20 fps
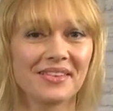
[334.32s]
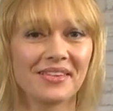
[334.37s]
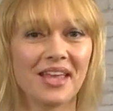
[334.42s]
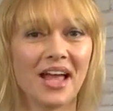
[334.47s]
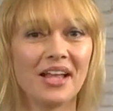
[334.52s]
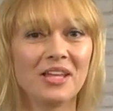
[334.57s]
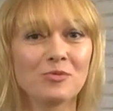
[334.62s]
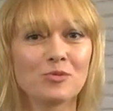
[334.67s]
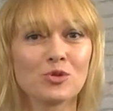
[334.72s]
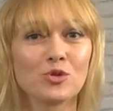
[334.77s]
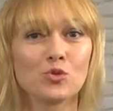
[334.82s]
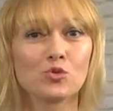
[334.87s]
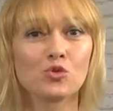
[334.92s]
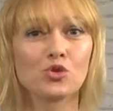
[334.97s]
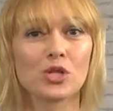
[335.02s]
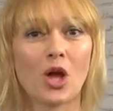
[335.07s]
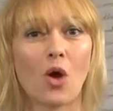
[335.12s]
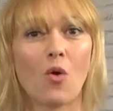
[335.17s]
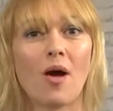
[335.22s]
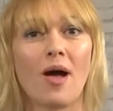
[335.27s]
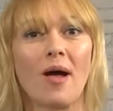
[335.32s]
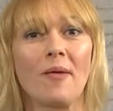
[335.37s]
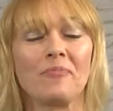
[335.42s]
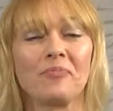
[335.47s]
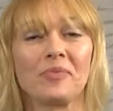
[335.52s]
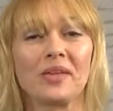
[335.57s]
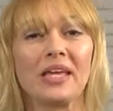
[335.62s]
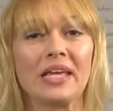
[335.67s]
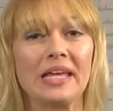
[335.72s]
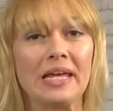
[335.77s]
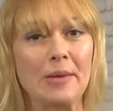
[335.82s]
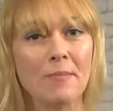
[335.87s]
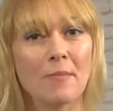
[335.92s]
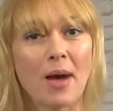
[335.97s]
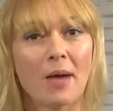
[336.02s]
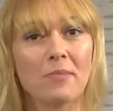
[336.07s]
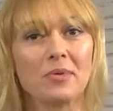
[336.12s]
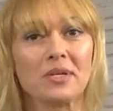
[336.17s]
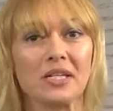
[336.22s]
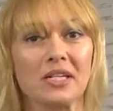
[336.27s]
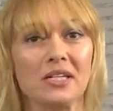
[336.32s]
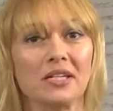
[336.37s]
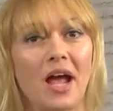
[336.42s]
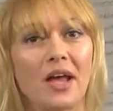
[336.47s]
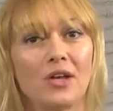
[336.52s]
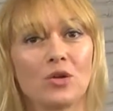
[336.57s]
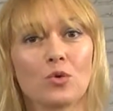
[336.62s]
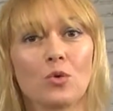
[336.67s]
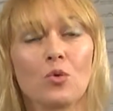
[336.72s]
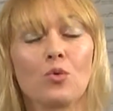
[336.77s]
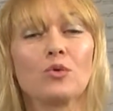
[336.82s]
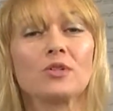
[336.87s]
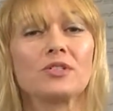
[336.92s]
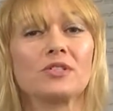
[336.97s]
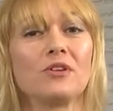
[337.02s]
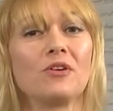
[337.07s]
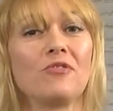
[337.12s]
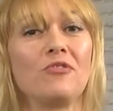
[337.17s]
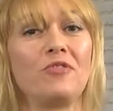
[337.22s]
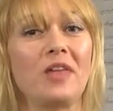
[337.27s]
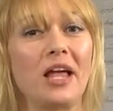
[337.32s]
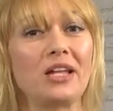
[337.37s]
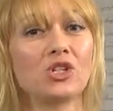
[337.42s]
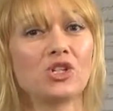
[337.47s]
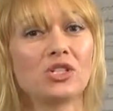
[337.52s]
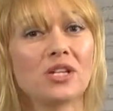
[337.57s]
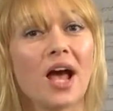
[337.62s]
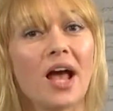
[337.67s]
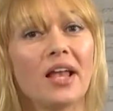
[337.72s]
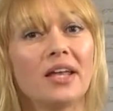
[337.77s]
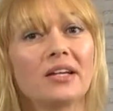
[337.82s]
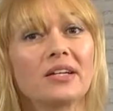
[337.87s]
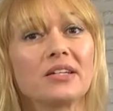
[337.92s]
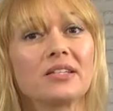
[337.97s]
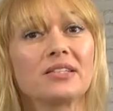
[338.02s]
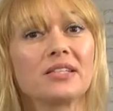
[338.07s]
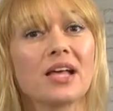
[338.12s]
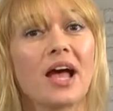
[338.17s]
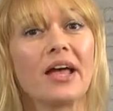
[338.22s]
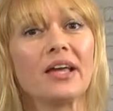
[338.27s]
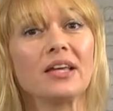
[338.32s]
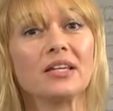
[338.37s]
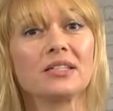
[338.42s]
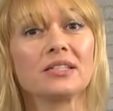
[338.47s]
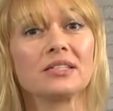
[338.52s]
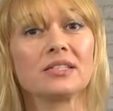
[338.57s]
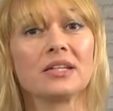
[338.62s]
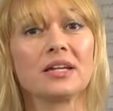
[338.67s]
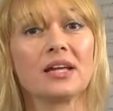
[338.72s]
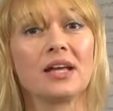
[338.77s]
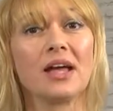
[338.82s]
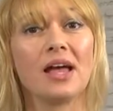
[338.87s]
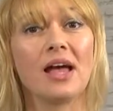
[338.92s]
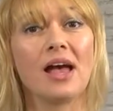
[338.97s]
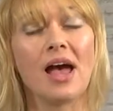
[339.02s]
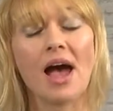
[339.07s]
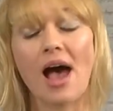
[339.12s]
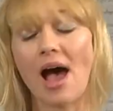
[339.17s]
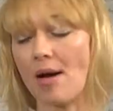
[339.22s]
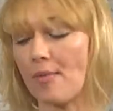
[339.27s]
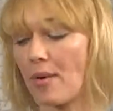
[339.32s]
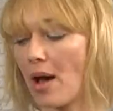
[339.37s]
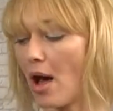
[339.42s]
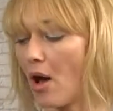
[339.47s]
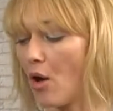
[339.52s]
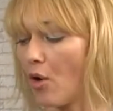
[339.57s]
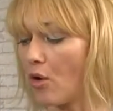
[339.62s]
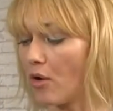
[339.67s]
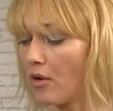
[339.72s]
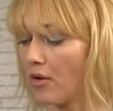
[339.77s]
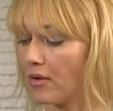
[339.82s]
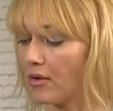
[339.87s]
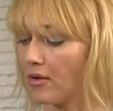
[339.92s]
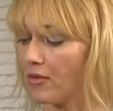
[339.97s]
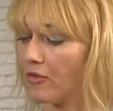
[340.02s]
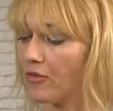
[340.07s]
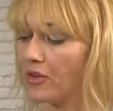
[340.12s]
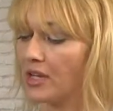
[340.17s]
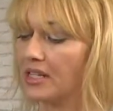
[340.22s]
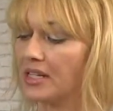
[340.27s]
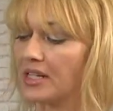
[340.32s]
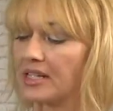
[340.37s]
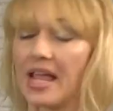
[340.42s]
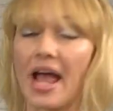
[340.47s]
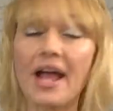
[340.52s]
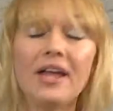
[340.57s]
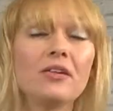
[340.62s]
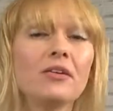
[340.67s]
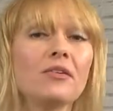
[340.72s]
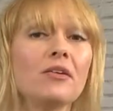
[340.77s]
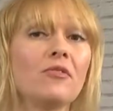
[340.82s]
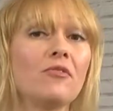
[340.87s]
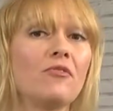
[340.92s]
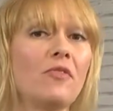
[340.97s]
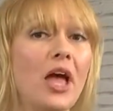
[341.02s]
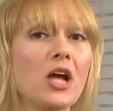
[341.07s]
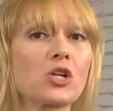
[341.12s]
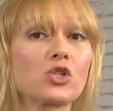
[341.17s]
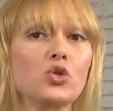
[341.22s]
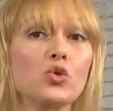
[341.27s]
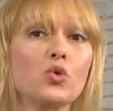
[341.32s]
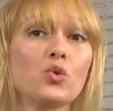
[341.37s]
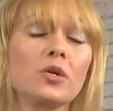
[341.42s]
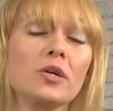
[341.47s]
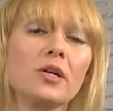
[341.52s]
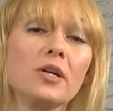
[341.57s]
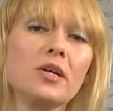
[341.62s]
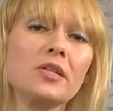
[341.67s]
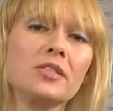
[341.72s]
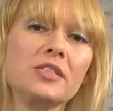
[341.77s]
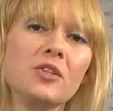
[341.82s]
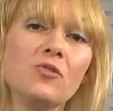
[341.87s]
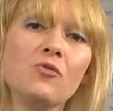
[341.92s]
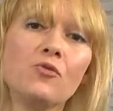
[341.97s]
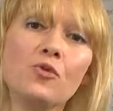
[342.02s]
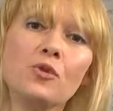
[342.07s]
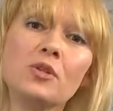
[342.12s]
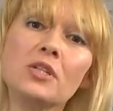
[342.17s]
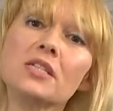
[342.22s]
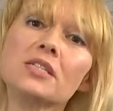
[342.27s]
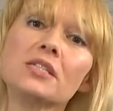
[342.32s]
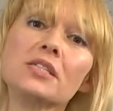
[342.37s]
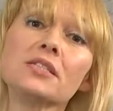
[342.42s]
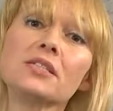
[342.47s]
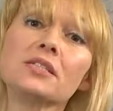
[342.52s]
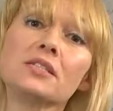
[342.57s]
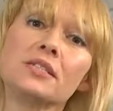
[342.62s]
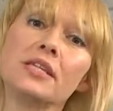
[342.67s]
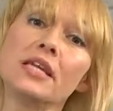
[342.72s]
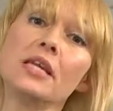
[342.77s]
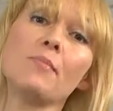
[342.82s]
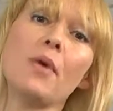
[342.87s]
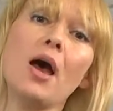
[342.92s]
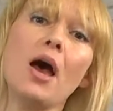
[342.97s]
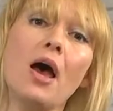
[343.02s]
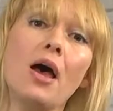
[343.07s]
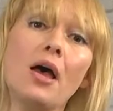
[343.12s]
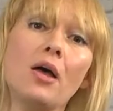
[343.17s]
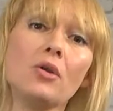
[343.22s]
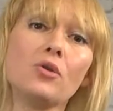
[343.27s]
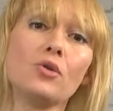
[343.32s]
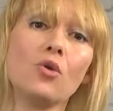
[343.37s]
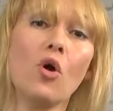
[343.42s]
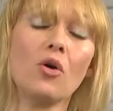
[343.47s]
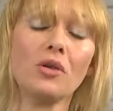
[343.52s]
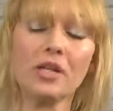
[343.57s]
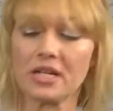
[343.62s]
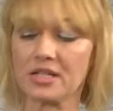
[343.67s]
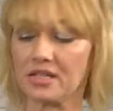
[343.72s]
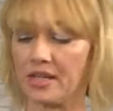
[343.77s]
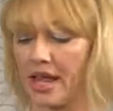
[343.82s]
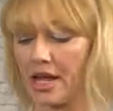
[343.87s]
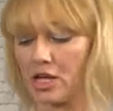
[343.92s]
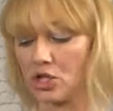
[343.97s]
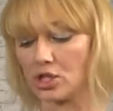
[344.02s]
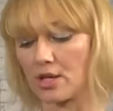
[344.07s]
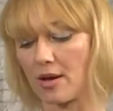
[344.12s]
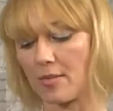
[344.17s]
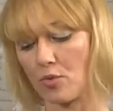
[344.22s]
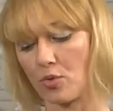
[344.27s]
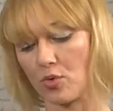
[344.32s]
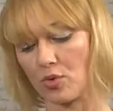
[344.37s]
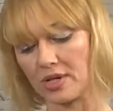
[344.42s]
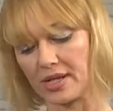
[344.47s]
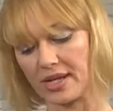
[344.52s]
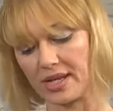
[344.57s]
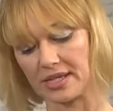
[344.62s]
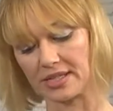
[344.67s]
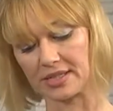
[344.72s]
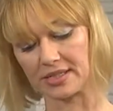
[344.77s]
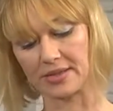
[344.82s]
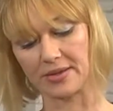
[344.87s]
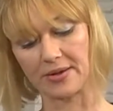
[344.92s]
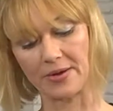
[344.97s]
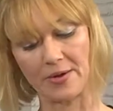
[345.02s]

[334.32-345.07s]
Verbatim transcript: Ja, liebe Zuschauer, Eben habe ich Ihnen eine große Pflanzschale gezeigt, aber auch viele kleine Werkstücke sind für dieses Thema Nordic Nature möglich.